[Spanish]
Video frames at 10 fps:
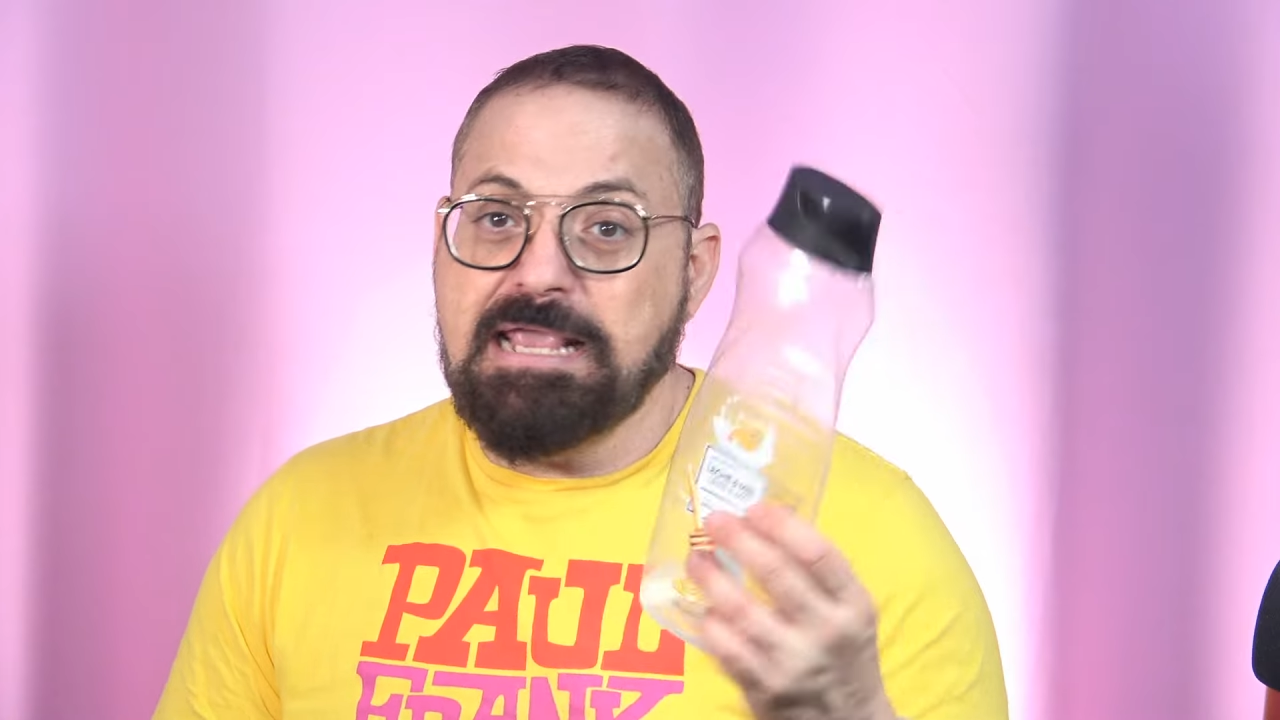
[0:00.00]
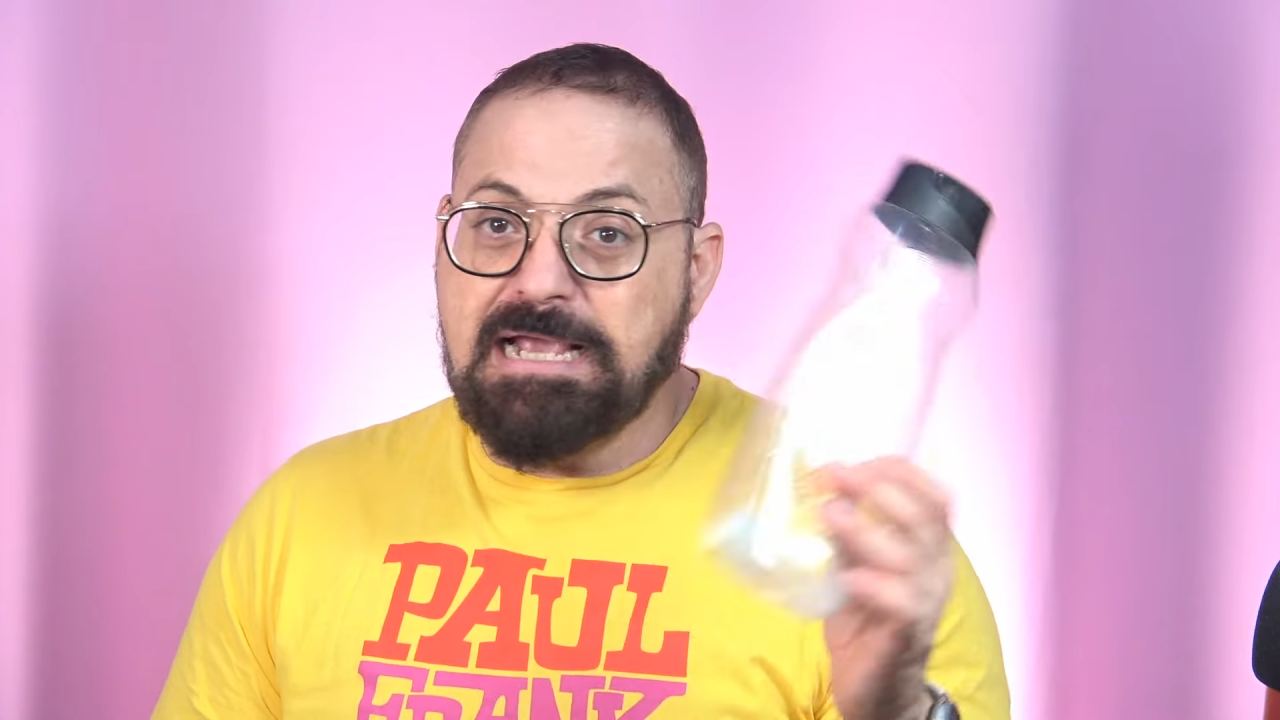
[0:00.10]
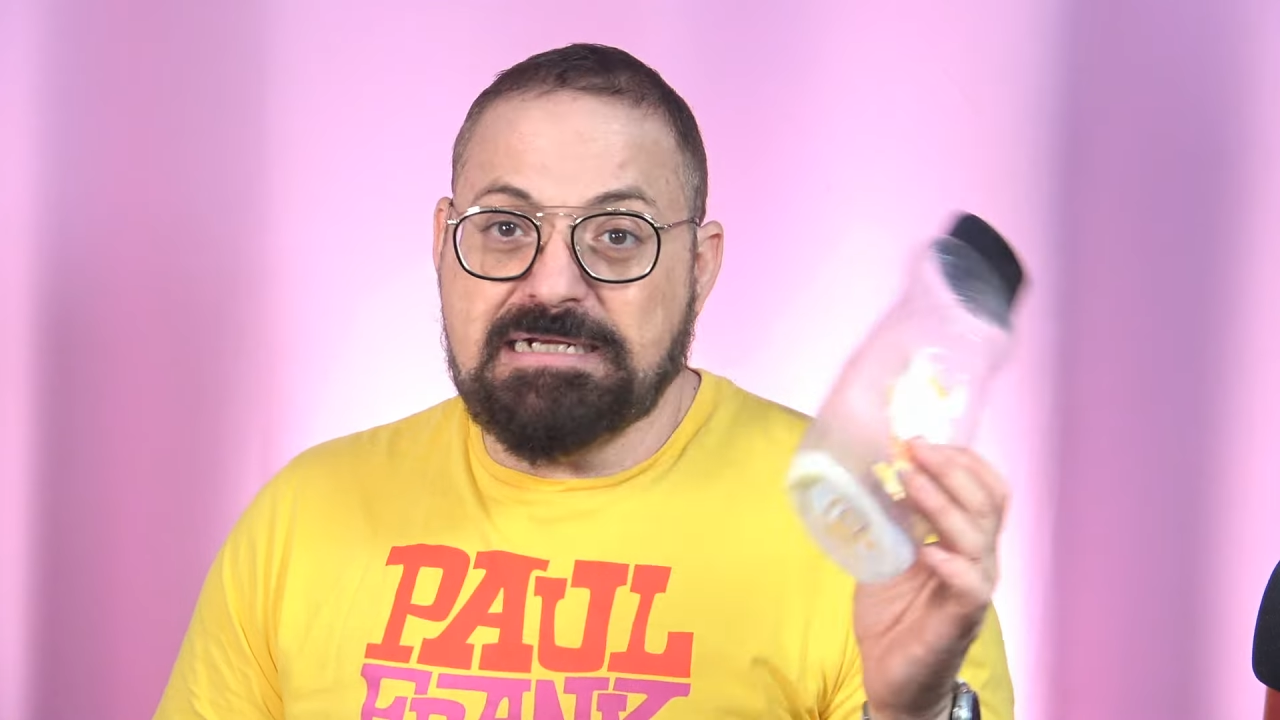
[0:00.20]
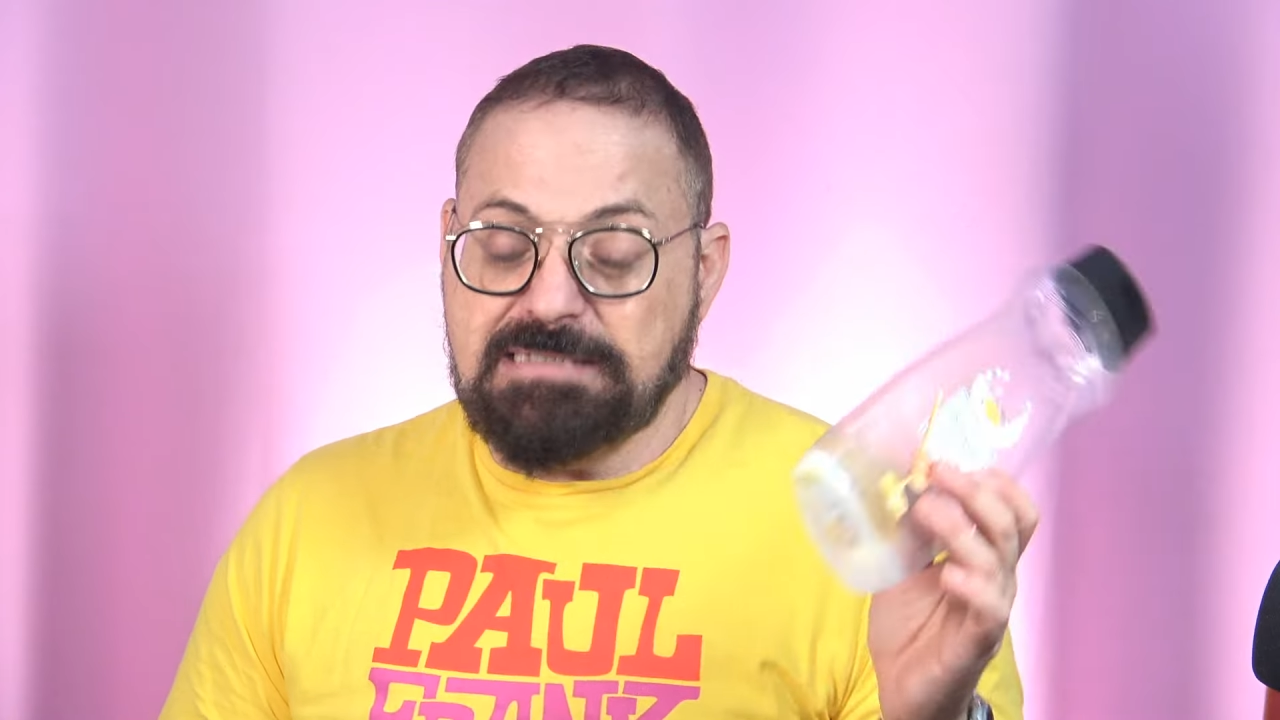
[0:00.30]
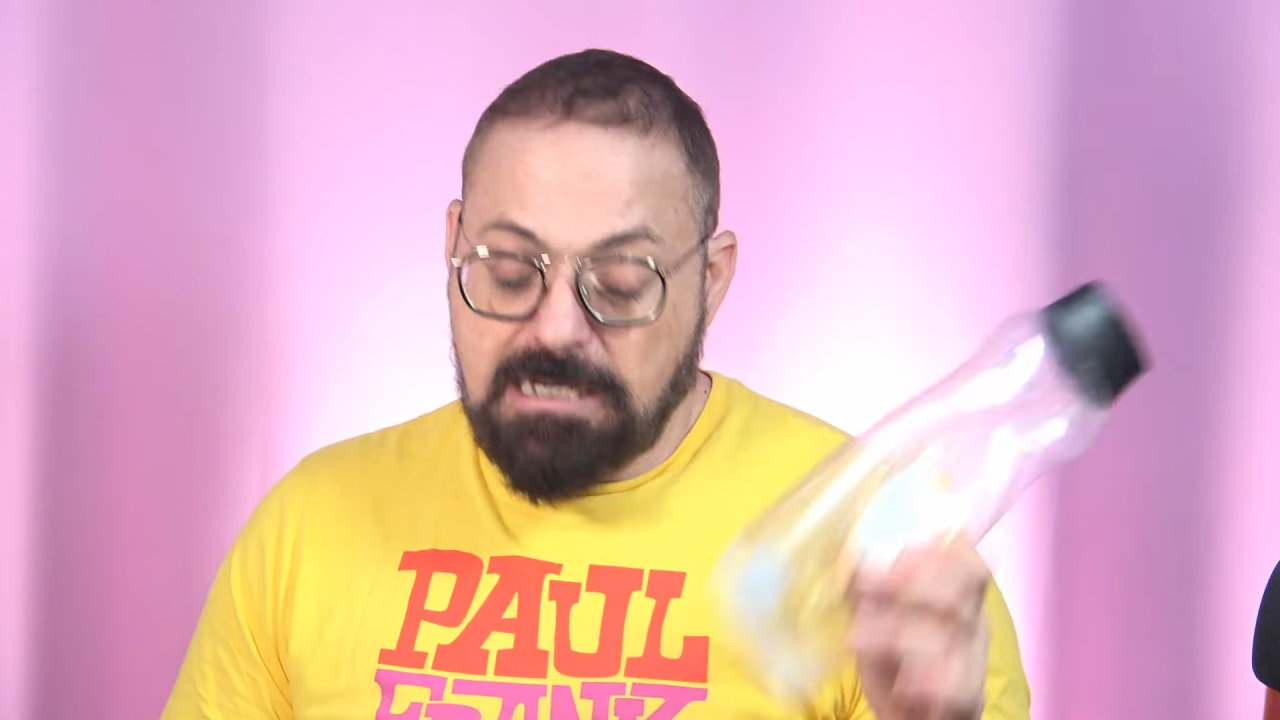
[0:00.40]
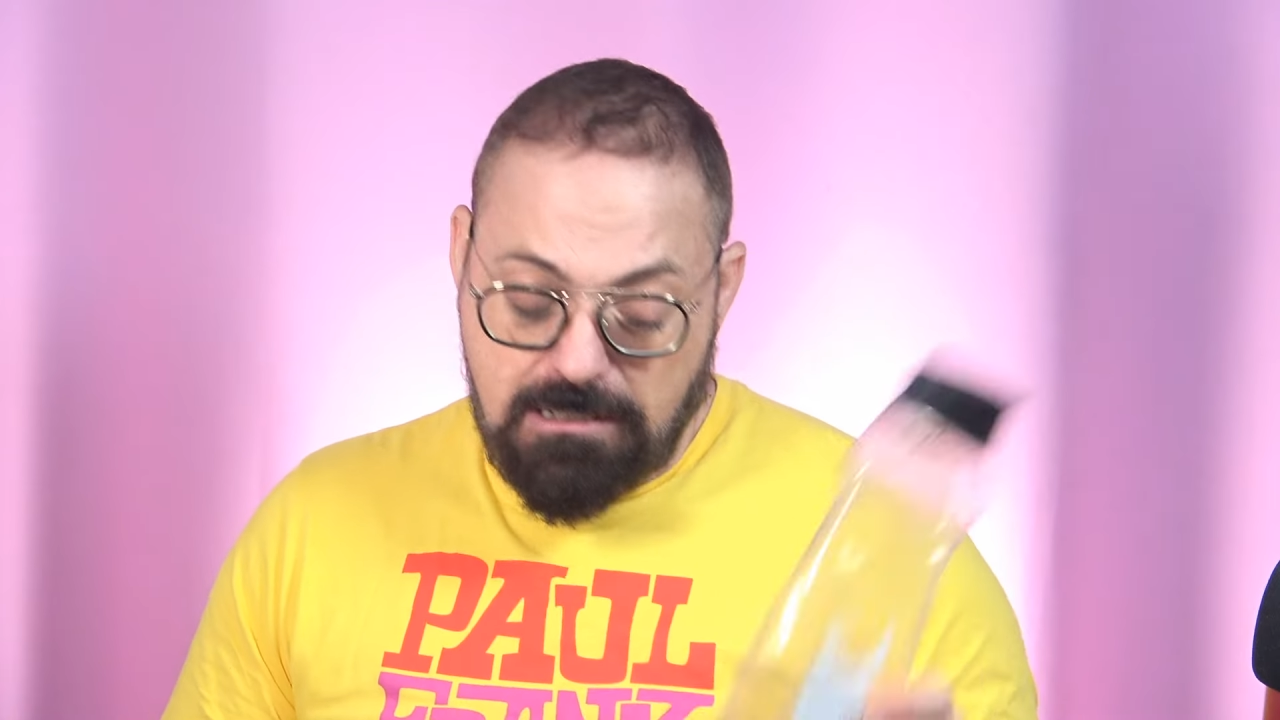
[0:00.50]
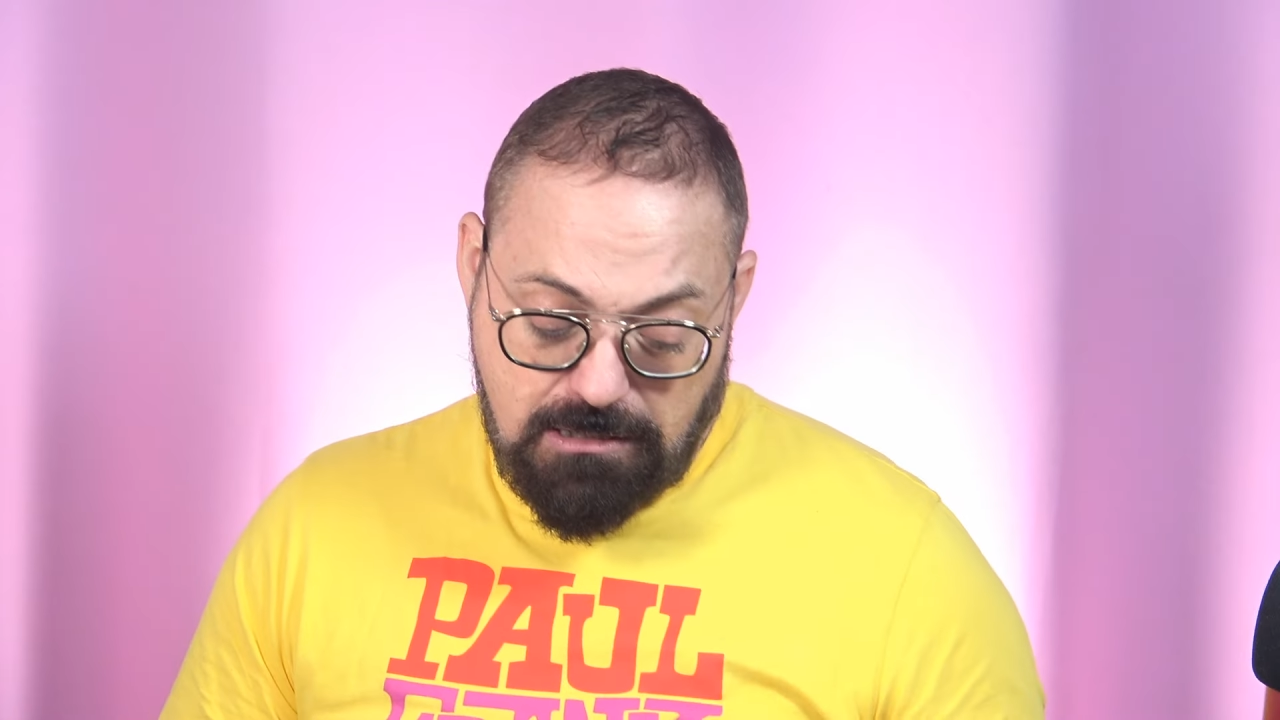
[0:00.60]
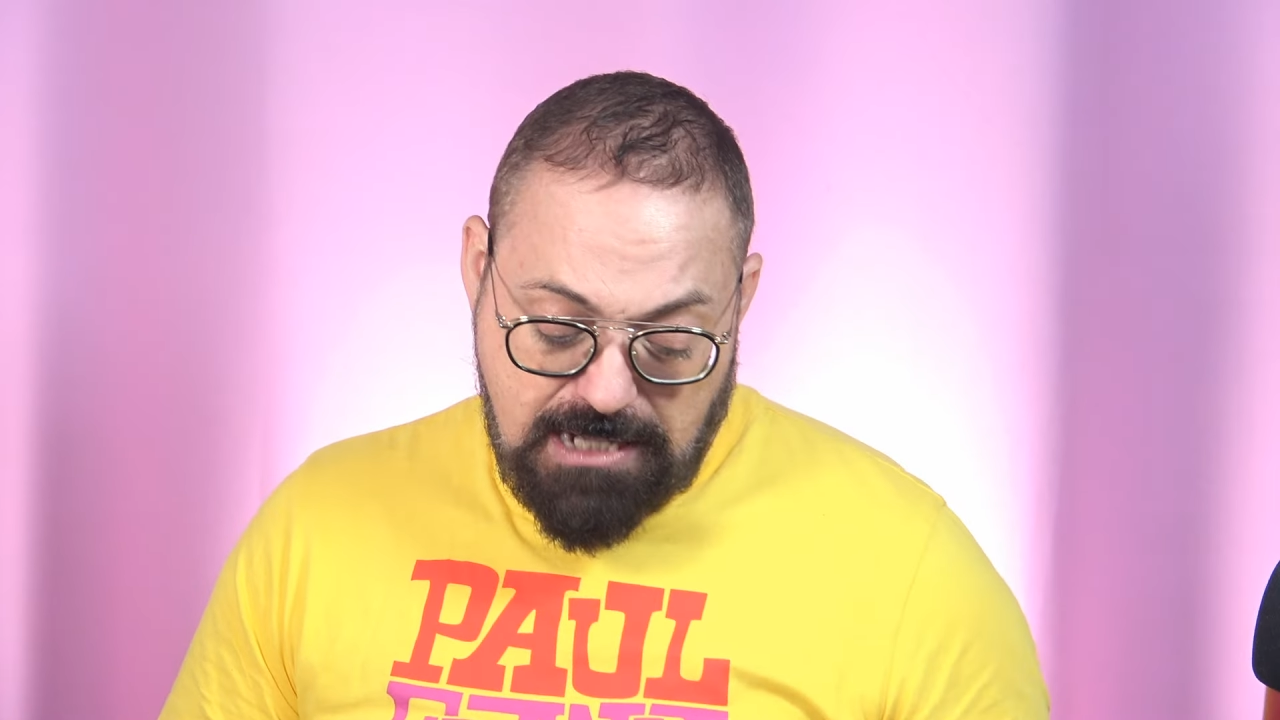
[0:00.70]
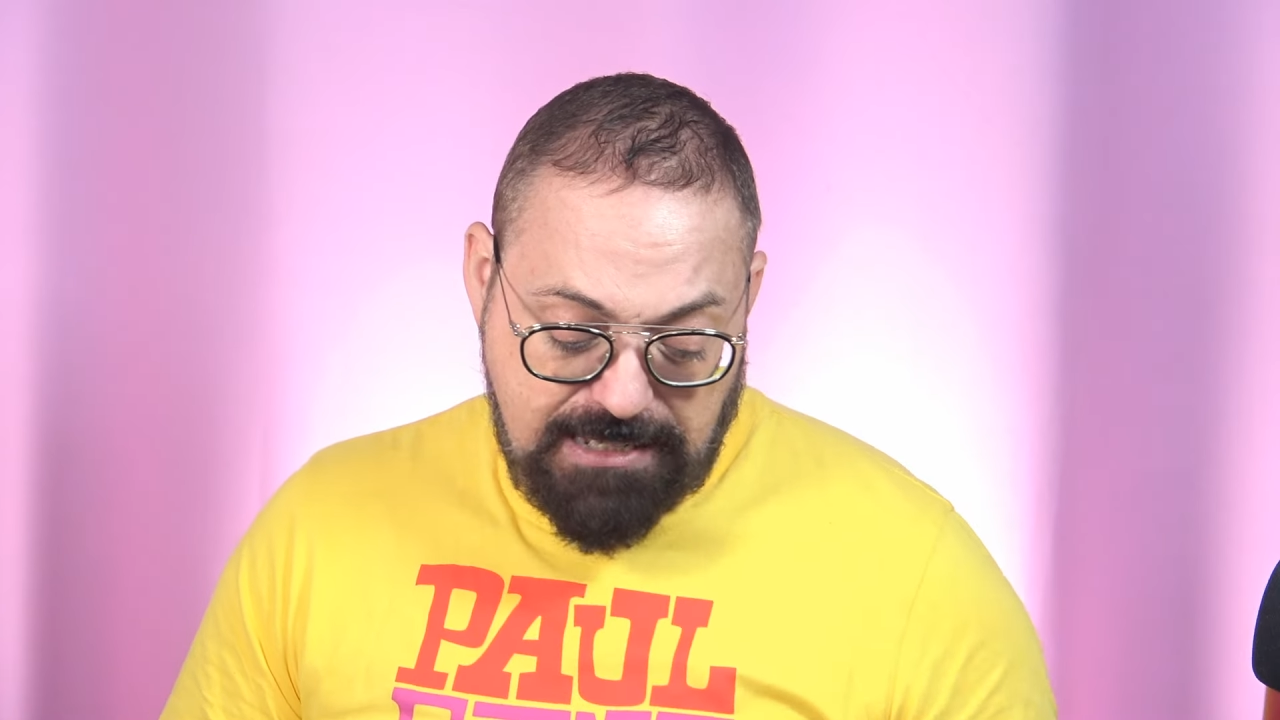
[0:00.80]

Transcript: hay que gastarlo,